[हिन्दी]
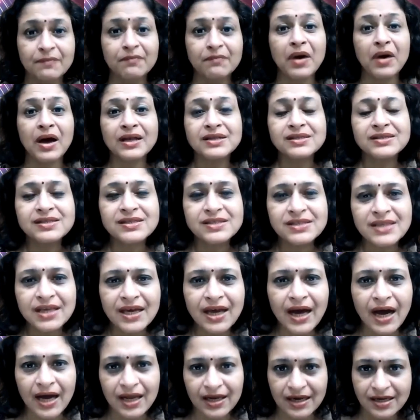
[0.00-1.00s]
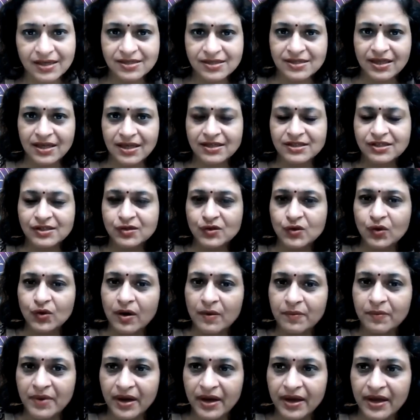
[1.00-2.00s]
करें मानसिक आलसता
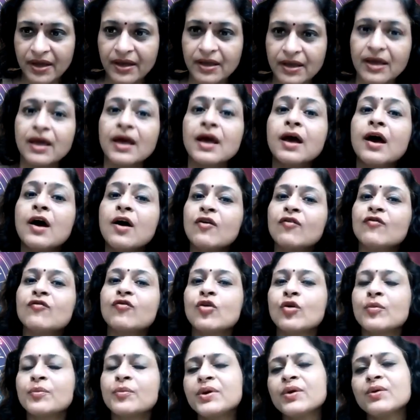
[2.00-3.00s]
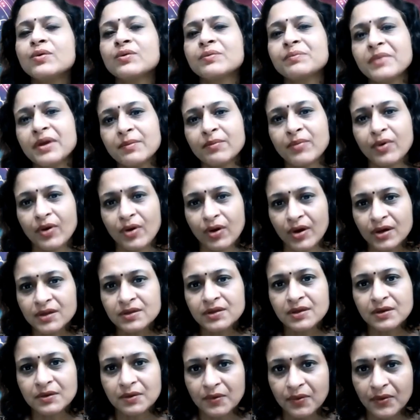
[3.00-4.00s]
जिसको हम कहेंगे वो भी उनमें
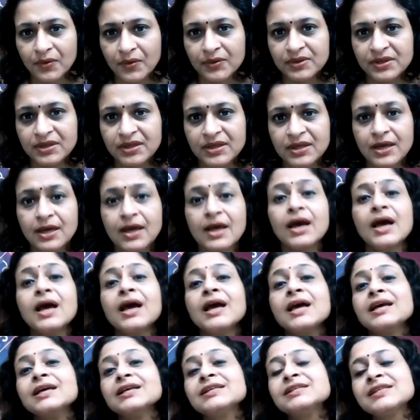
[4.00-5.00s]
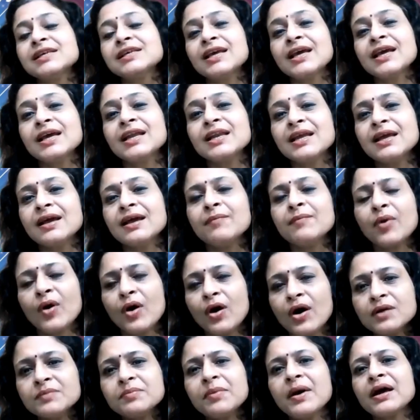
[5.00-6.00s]
बहुत होती है इसी के लिए
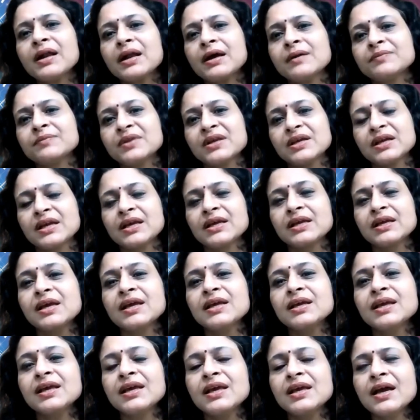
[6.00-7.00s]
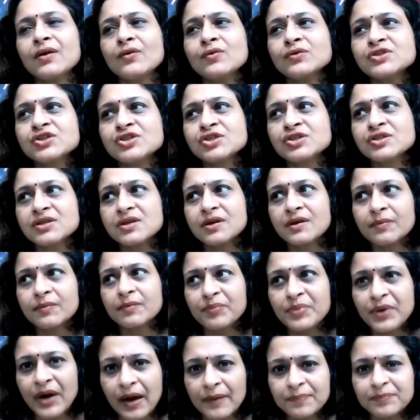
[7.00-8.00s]
बहुत बार आप देखेंगे कि ये कुछ
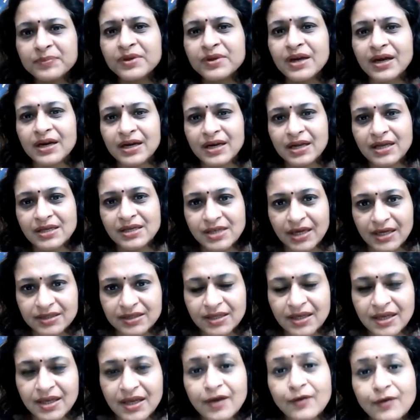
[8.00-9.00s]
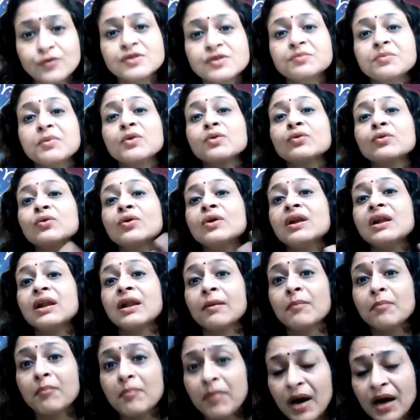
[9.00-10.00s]
प्राप्त करने जाते हैं उसमें उनको
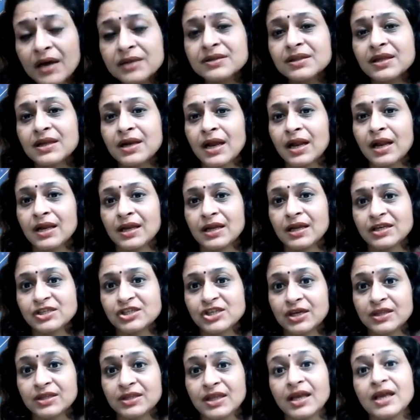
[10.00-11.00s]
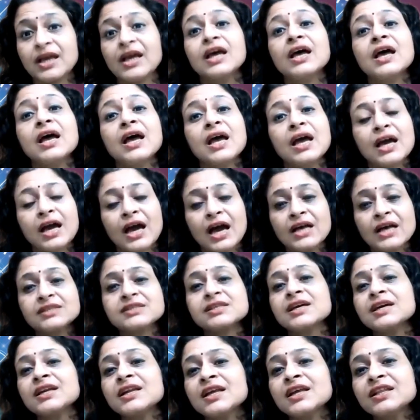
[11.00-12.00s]
लंबा अंतराल लग जाता है
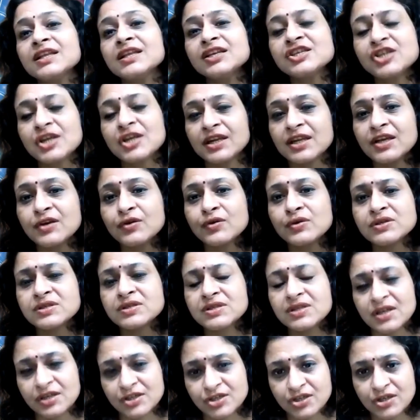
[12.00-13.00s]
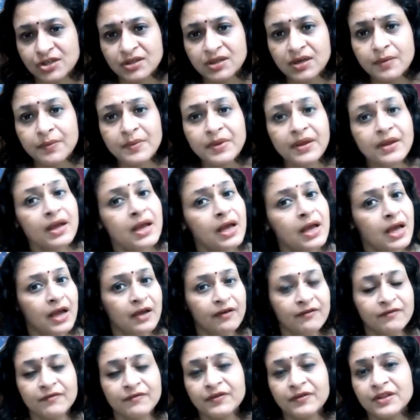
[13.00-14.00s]
खासकर यदि शनि इस नक्षत्र में
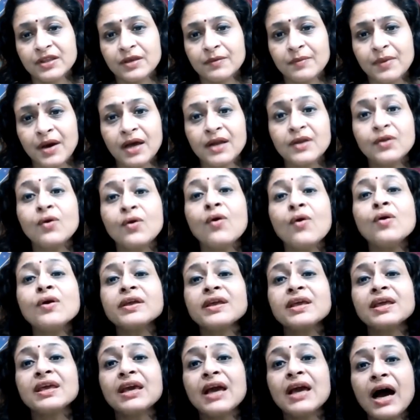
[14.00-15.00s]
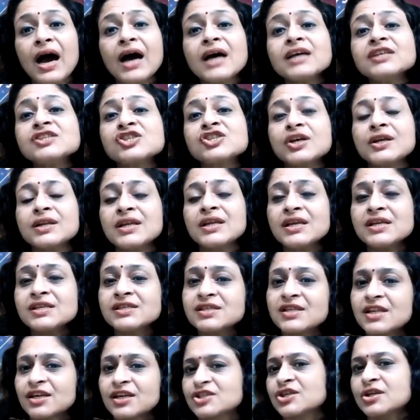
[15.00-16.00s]
विद्यमान हो या शनि
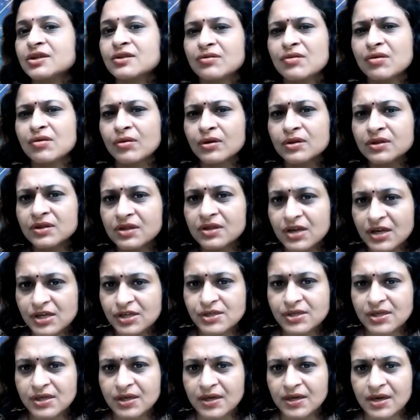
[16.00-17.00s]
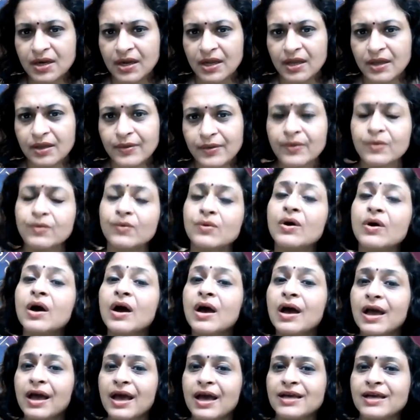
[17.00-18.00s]
इस नक्षत्र को दृष्ट कर रहे हो
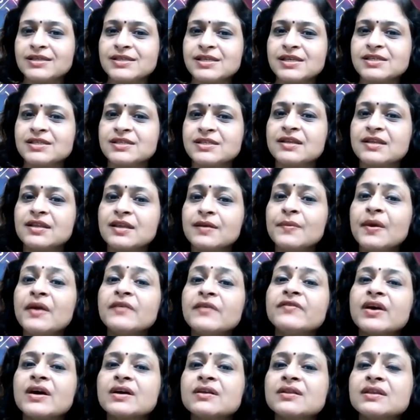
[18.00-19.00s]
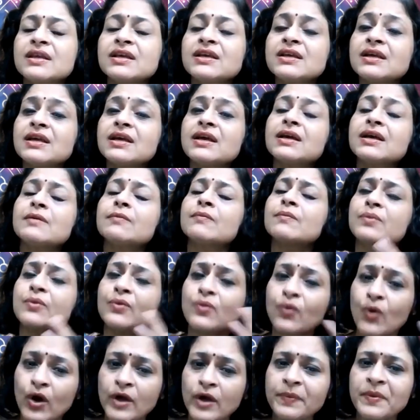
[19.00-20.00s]
ऐसी स्थिति में व्यक्ति
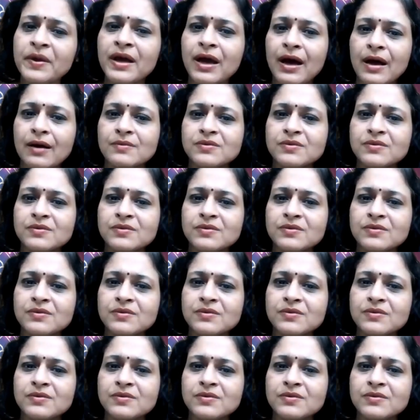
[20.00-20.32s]
कोई भी